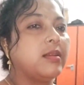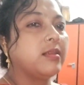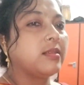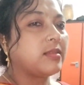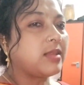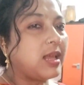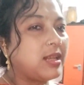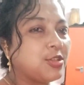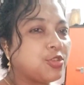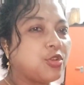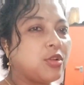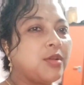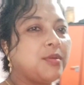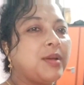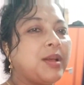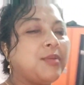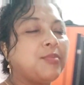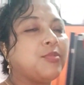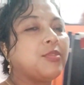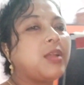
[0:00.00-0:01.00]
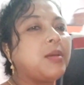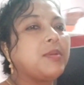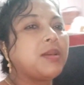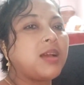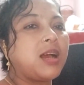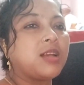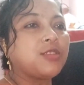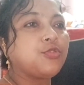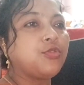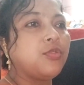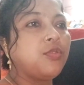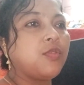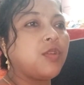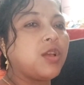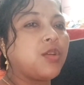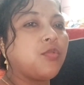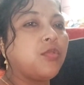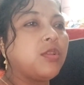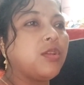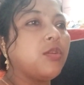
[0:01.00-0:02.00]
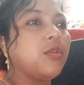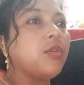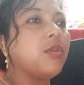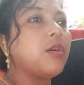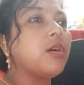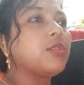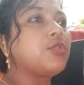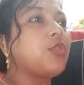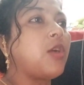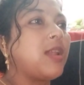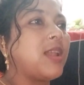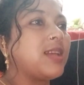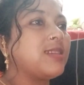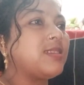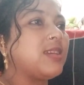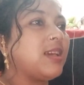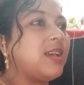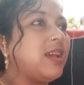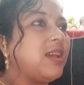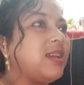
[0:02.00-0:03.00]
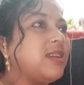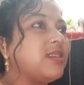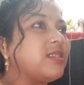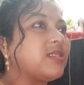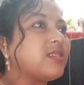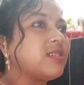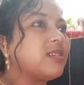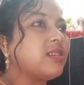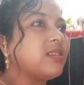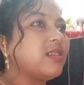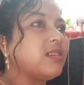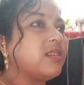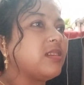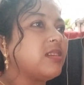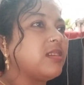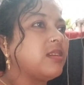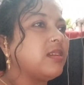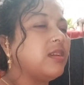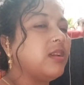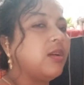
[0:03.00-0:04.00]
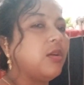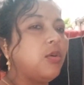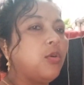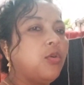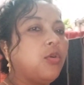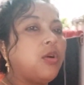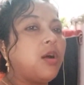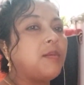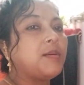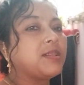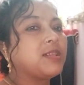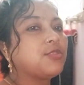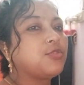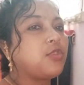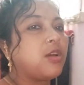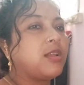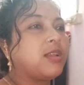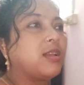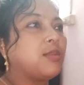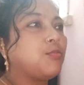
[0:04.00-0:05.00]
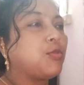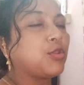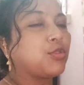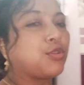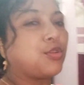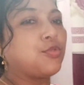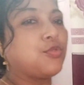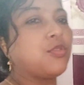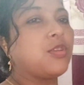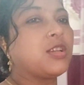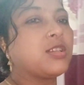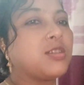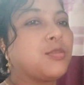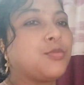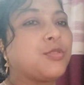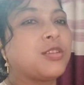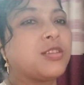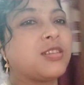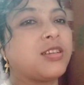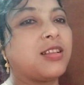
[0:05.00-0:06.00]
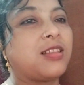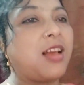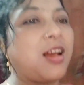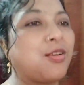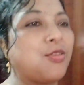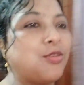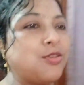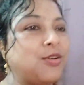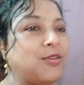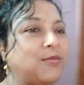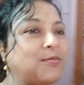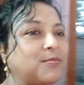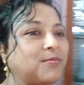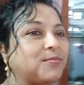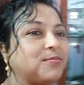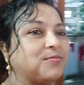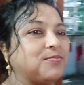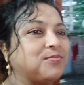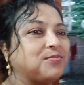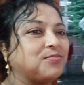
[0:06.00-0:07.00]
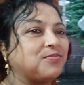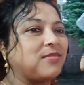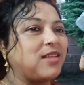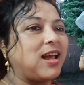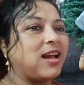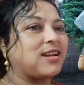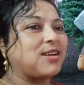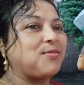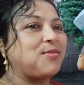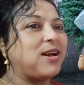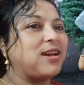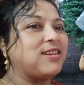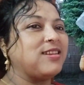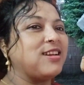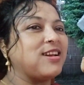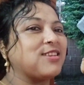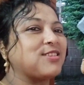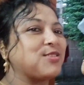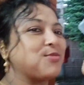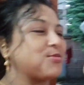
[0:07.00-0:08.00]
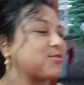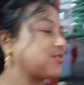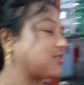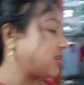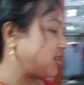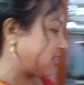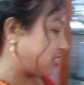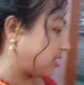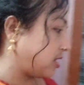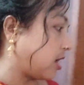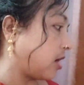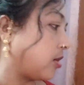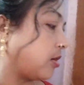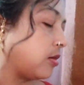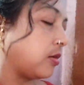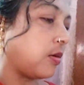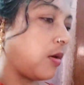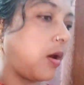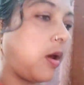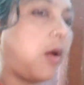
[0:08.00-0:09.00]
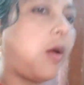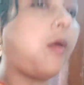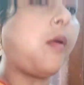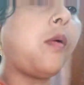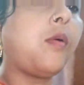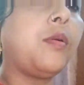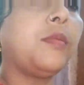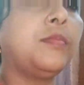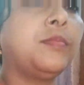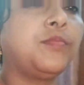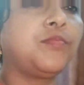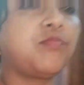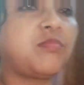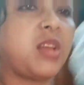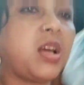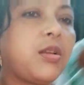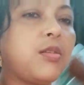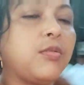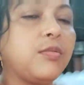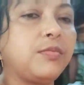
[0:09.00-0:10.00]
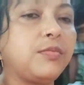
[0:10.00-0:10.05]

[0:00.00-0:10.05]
তাহলে শোনা ভাই বোন আমি কাজগুলোকে করি ও জল আনছিস ও আমাদের জলের বোতলগুলো এসে পড়েছে দেখো একটা ভাই নিয়ে এসে পড়ছে এখানে রাখো দাঁড়ো